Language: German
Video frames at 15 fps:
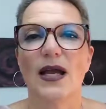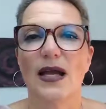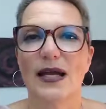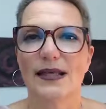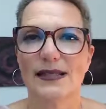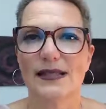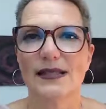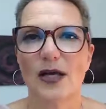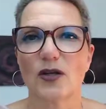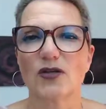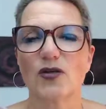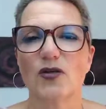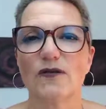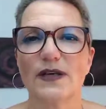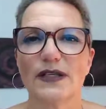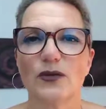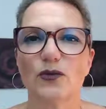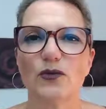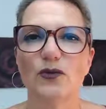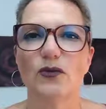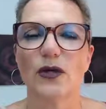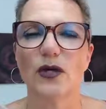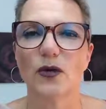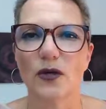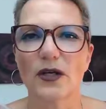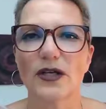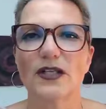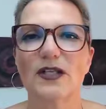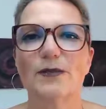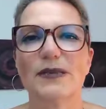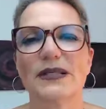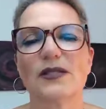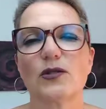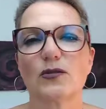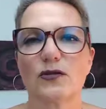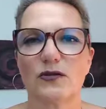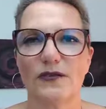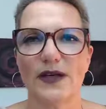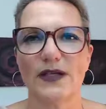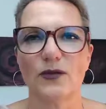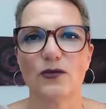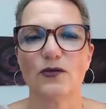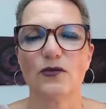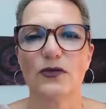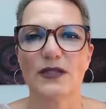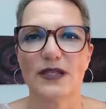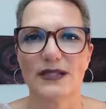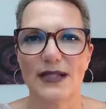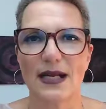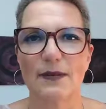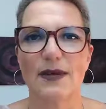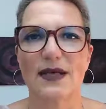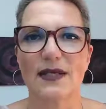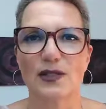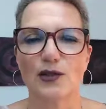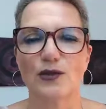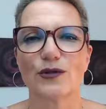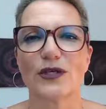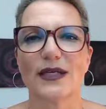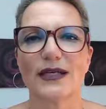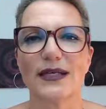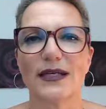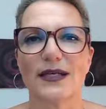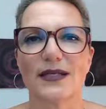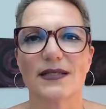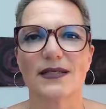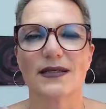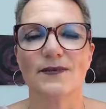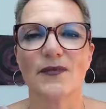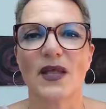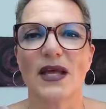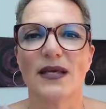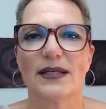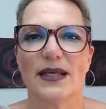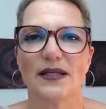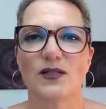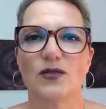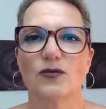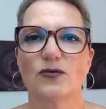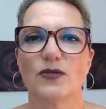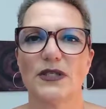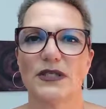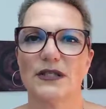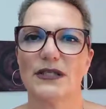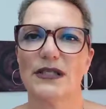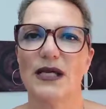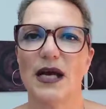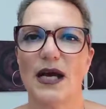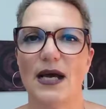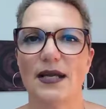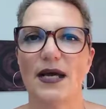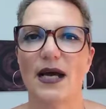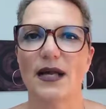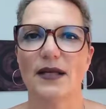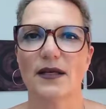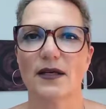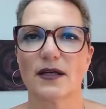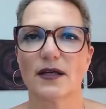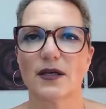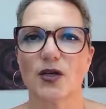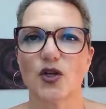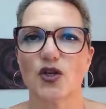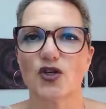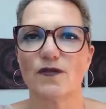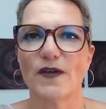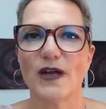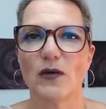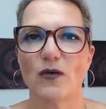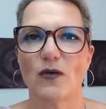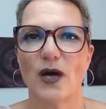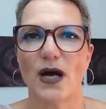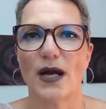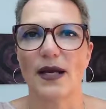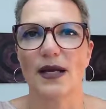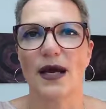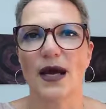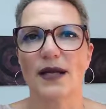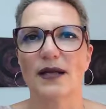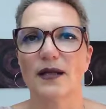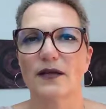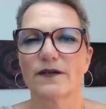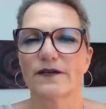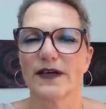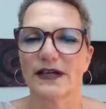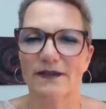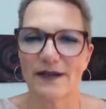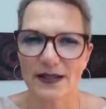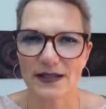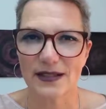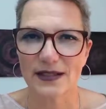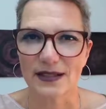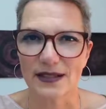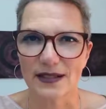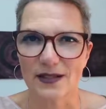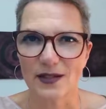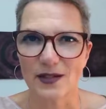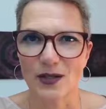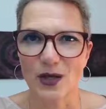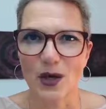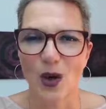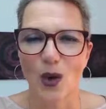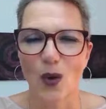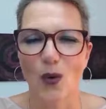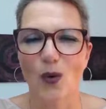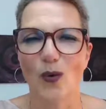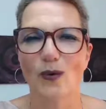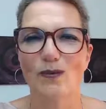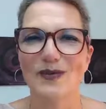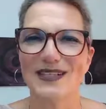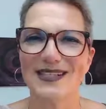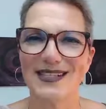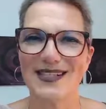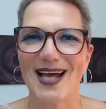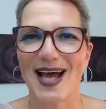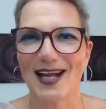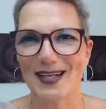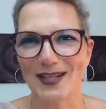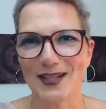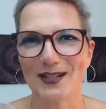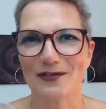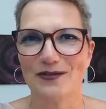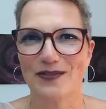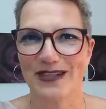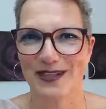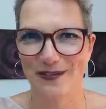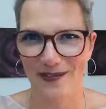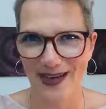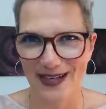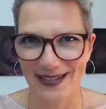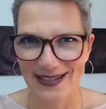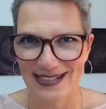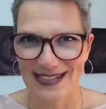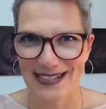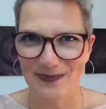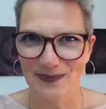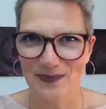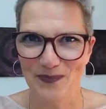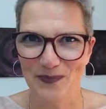Es ist auch so, wenn du glücklich bist und wenn du dir selber das Glück kreierst, dass du in dir eine andere Schwingung, eine andere Frequenz kreierst. Und mit dieser anderen Frequenz